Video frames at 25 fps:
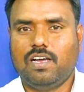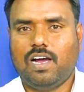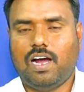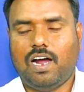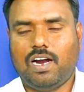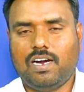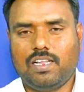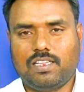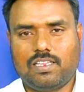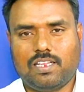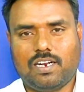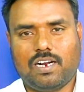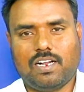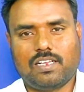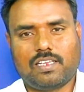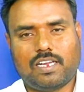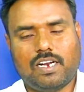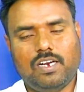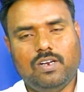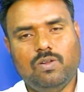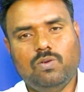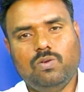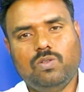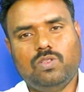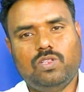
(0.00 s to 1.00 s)
அடுத்த நாள்
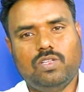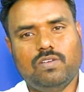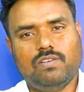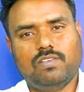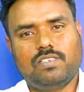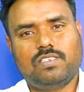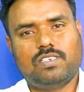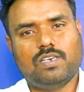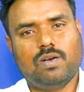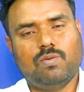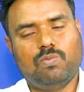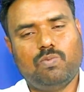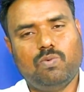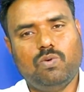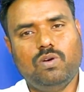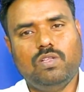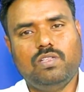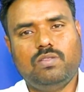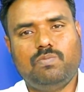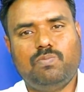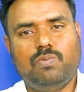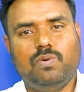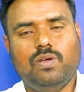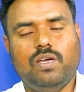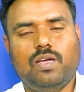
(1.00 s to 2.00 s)
தண்ணி ஊற்றி வச்சா
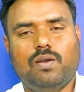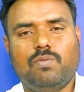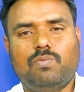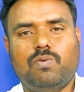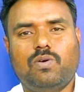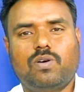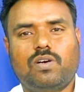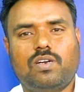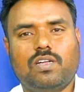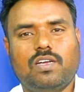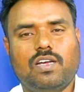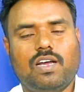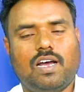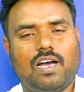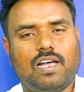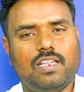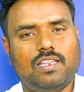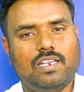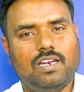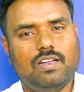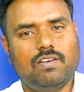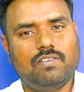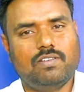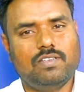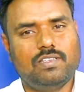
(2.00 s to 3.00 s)
புளிப்பு ஏற்பட்டு
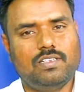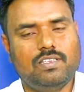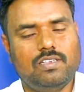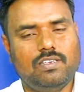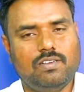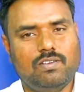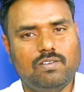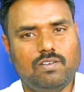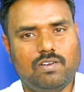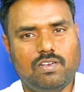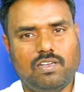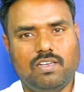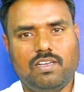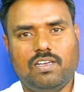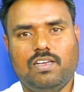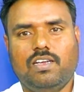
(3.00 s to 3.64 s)
அதில் வந்து ஒரு